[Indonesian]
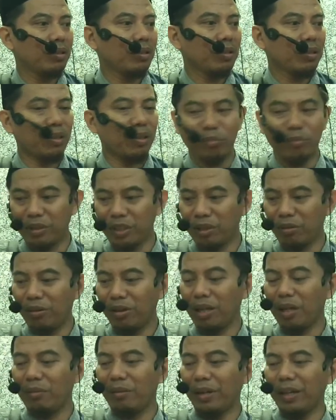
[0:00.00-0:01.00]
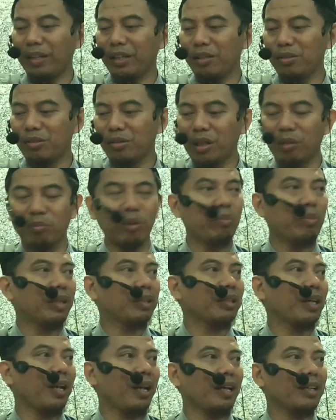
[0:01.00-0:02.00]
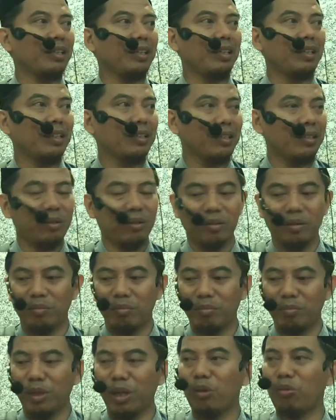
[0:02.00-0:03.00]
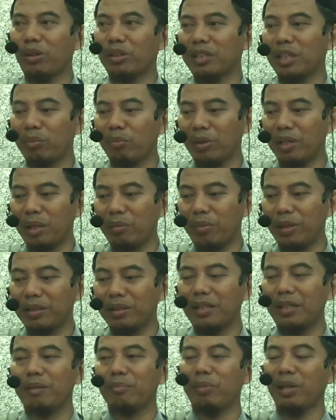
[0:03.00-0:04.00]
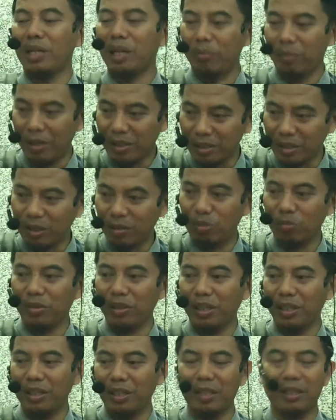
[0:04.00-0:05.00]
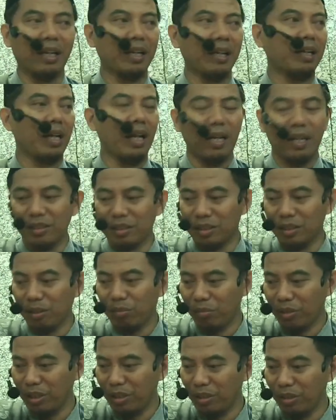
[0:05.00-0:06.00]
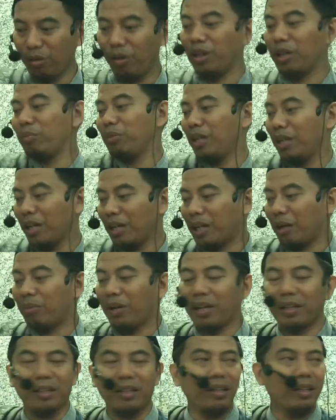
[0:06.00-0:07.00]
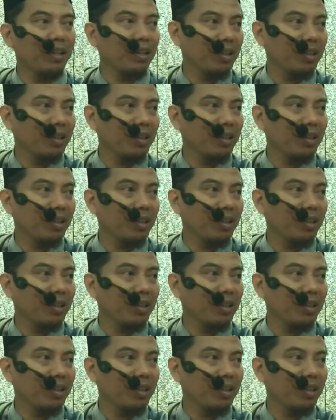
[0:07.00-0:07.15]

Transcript: Kemudian ulama ini juga membantah lagi, menguatkan pendapatnya. Pendapat saya itu begini karena alasnya begini. Oh, lebih lengkap lagi.